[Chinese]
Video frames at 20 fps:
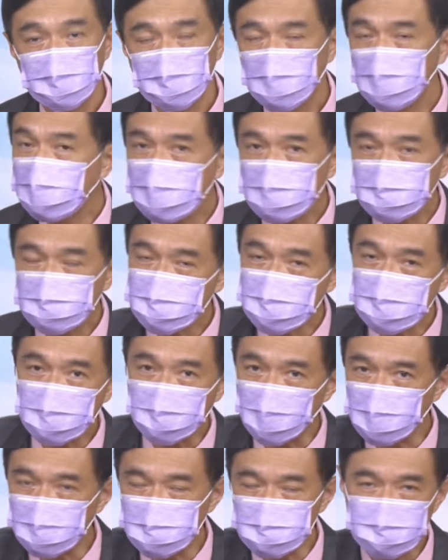那个不是什
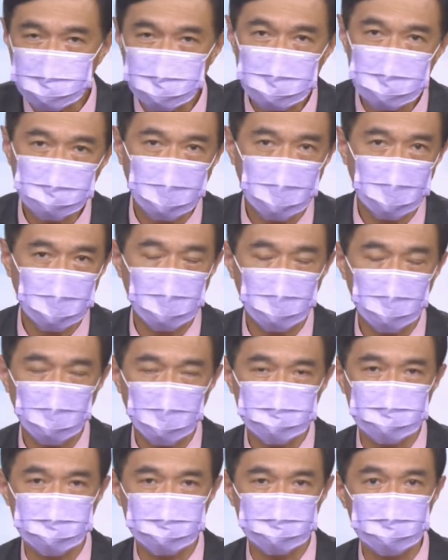么五十四趴看
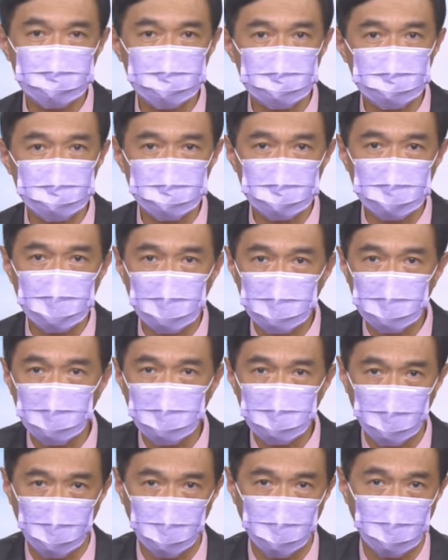坏景气而已，看坏
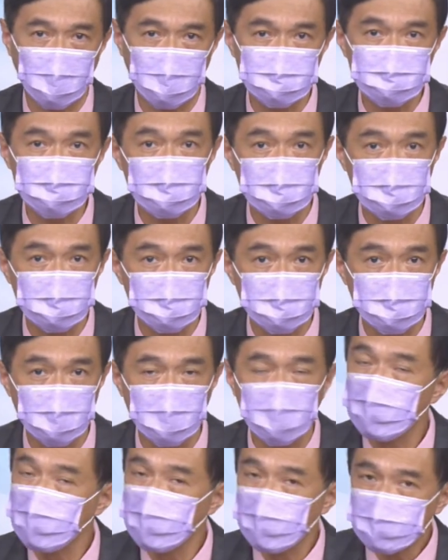未来的行情而已了。